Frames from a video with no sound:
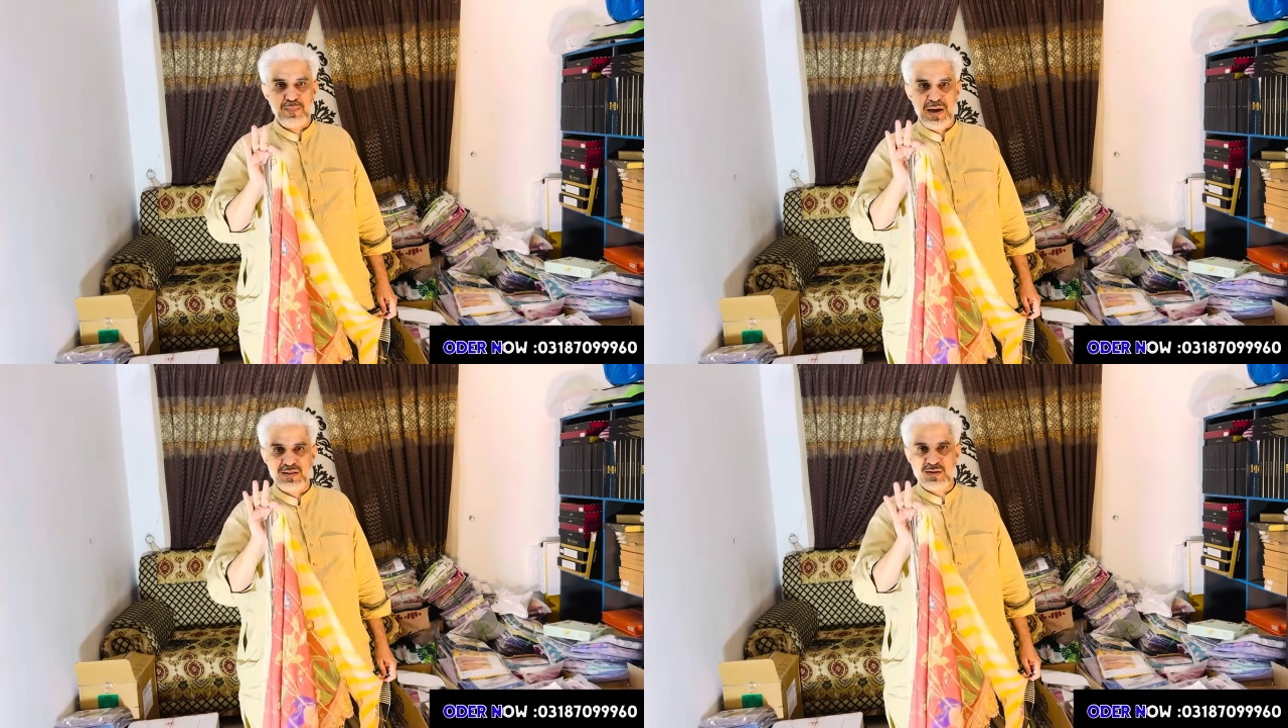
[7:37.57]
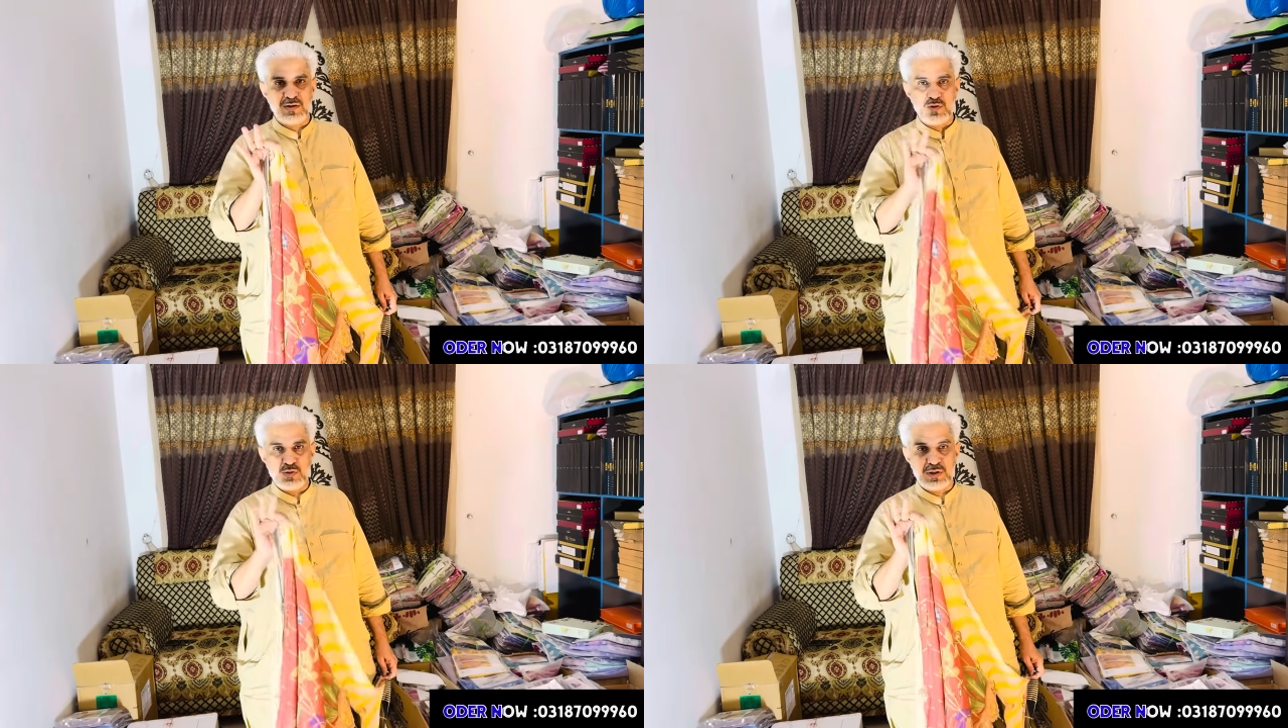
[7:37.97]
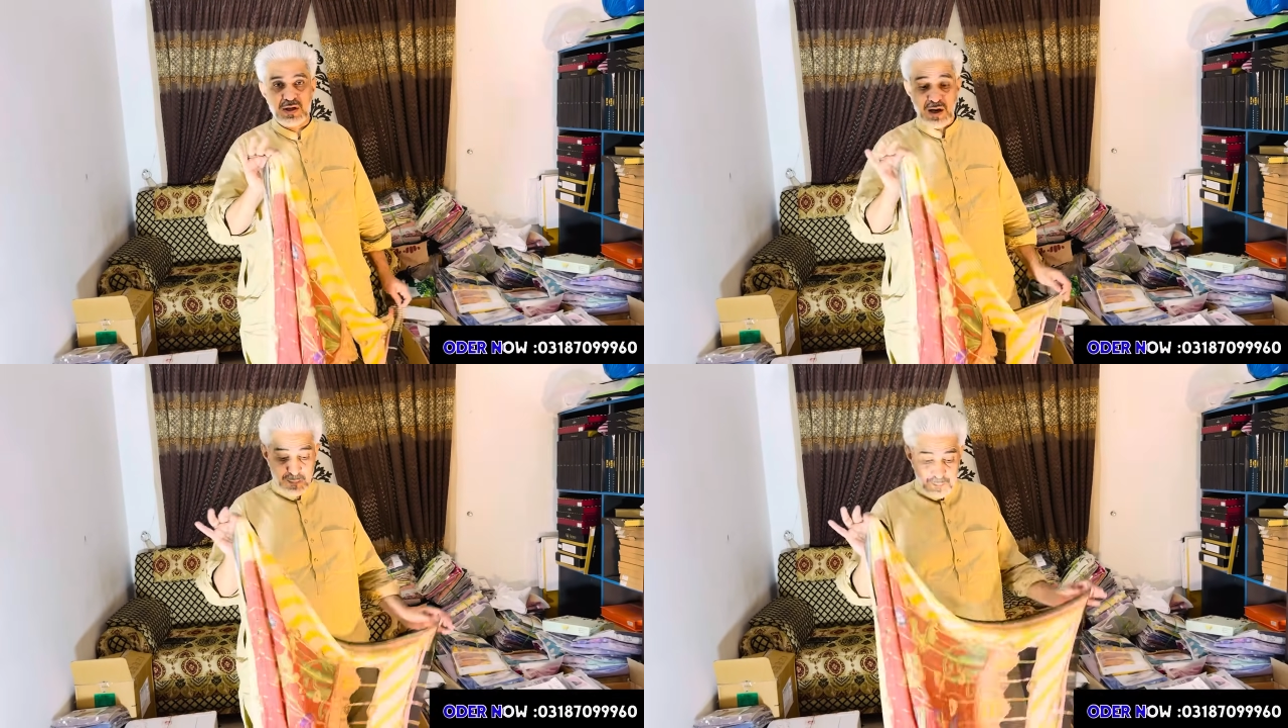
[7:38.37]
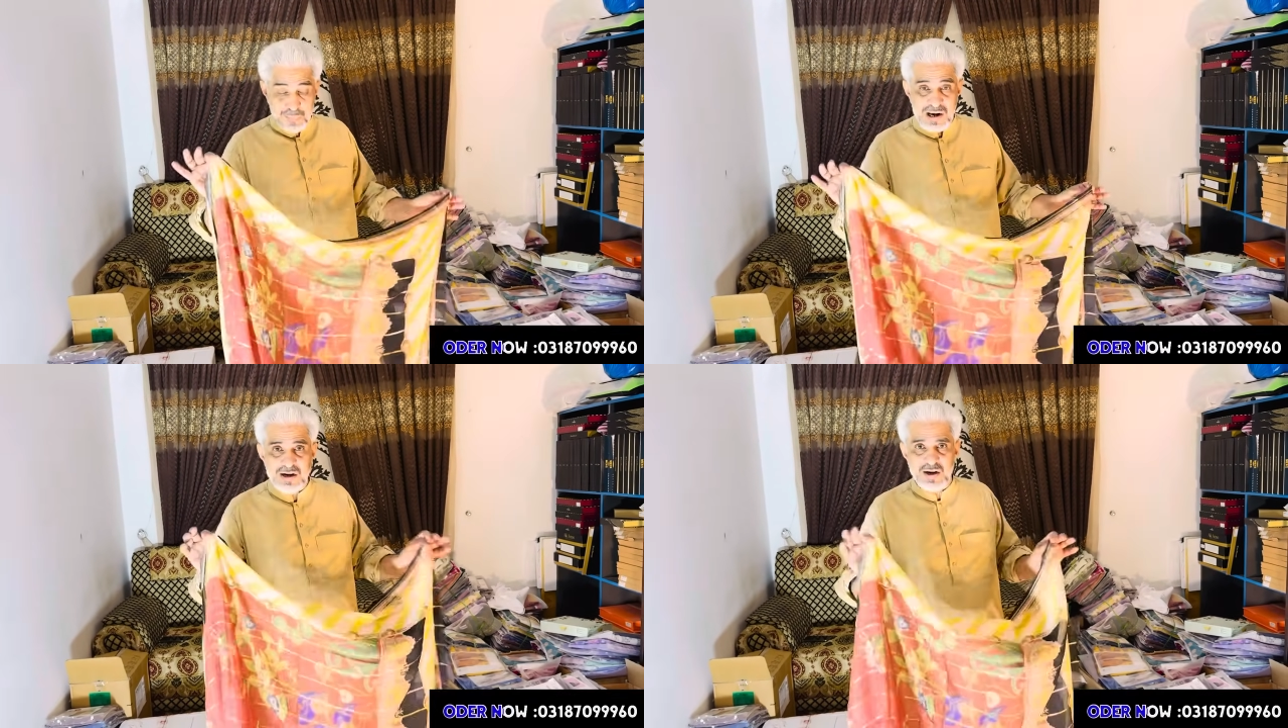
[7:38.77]
पैंतीस सौ से कम
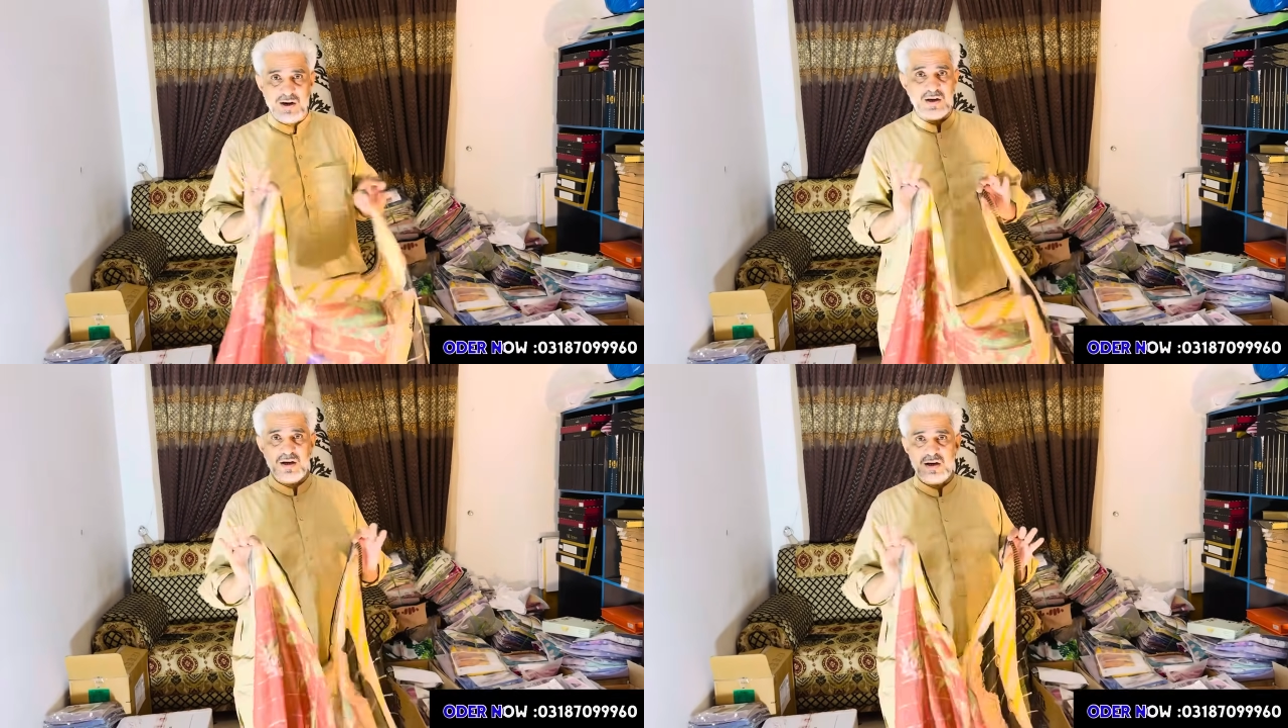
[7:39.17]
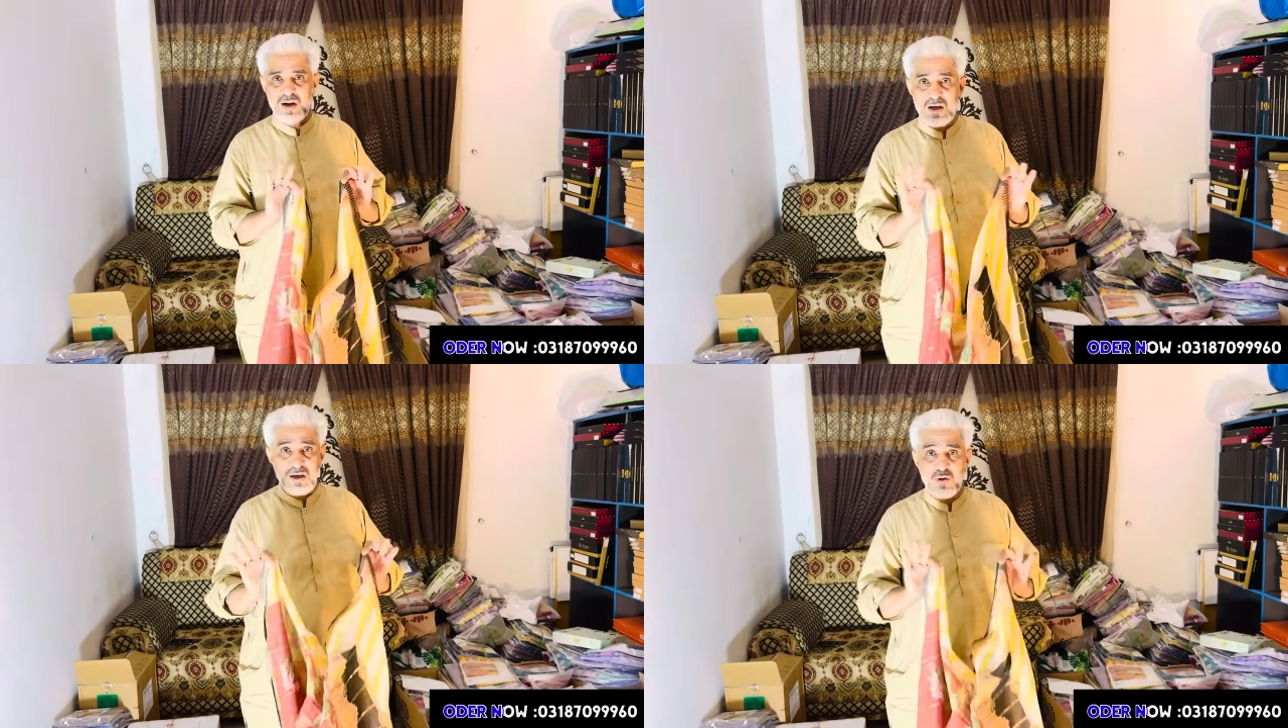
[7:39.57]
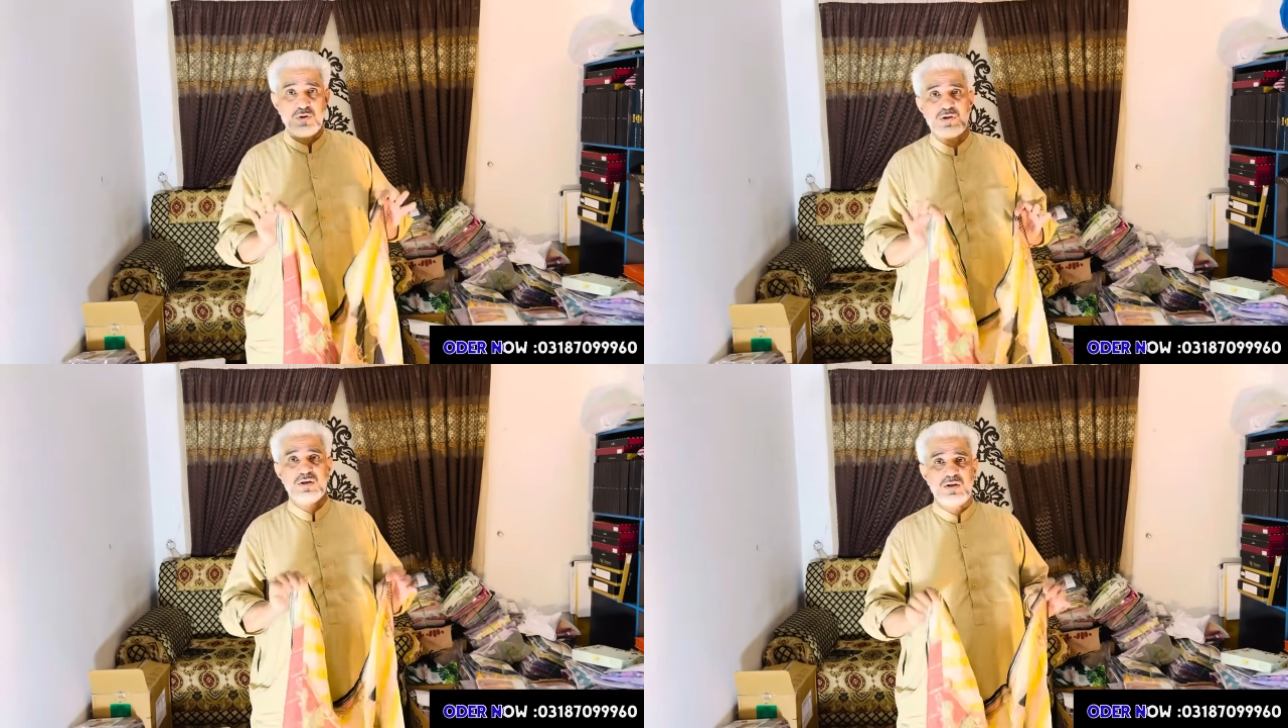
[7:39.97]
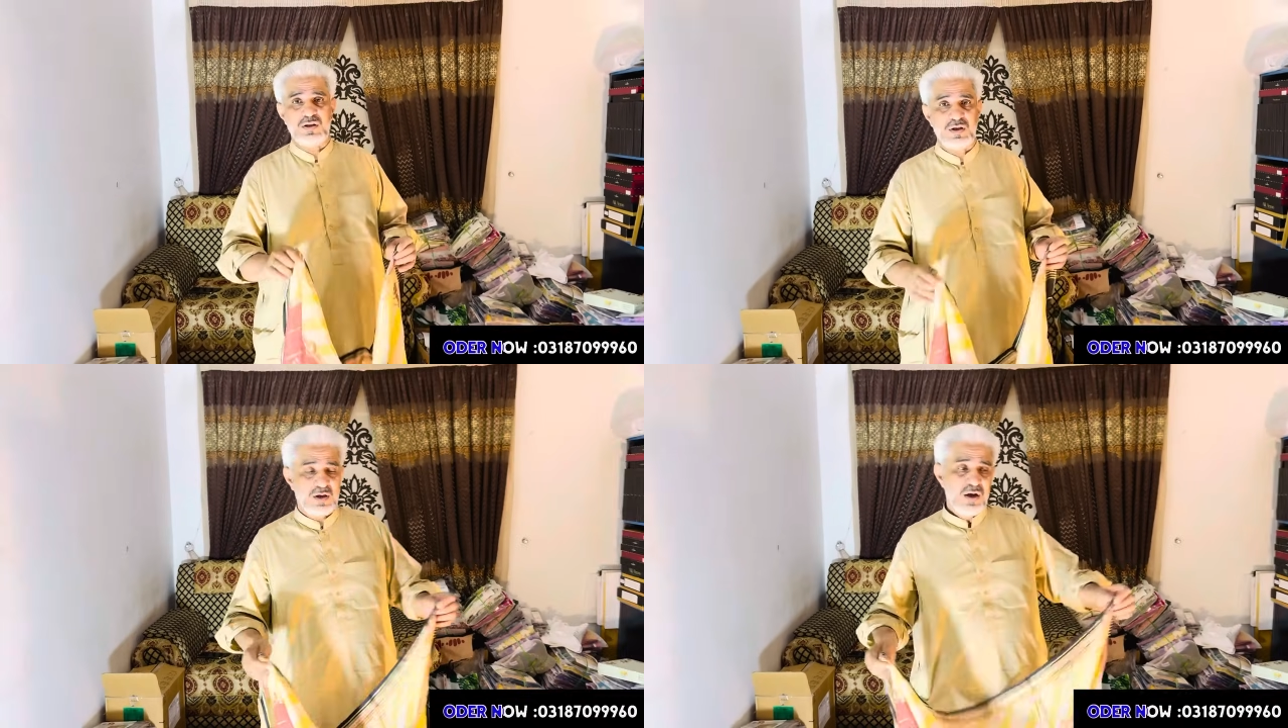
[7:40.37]
प्रिंटेड की नहीं हो सकती
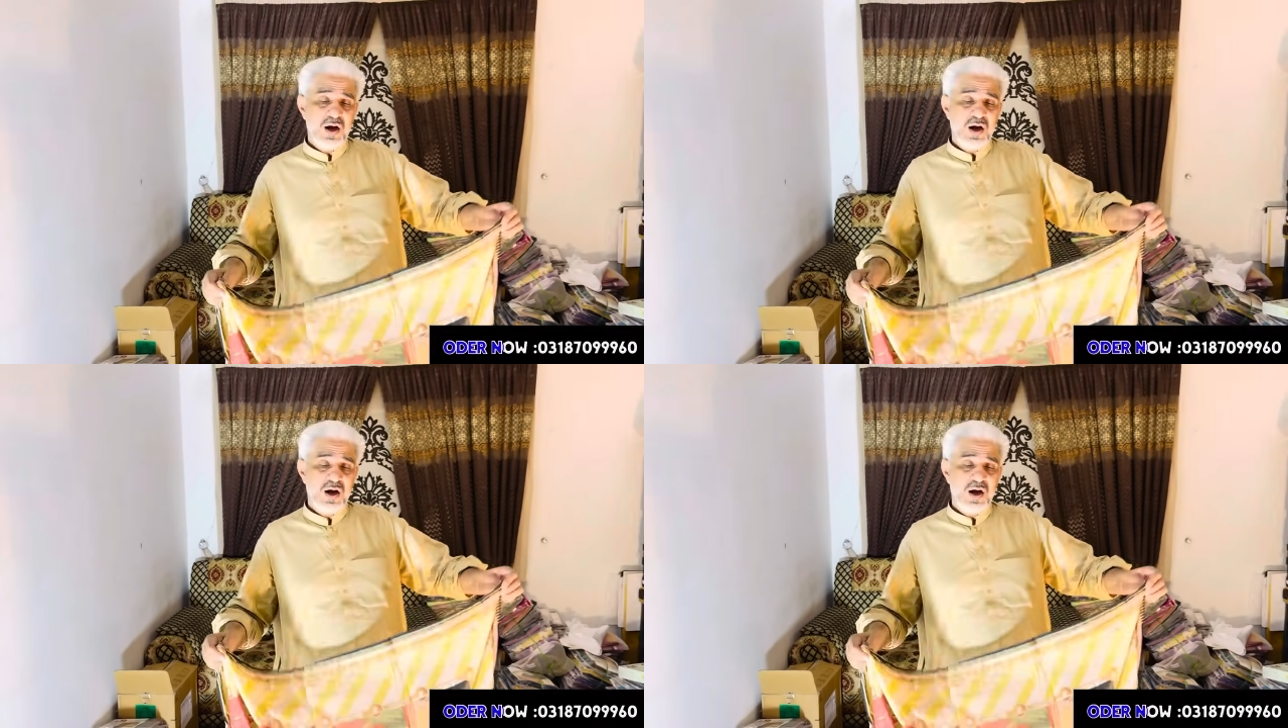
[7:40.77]
थी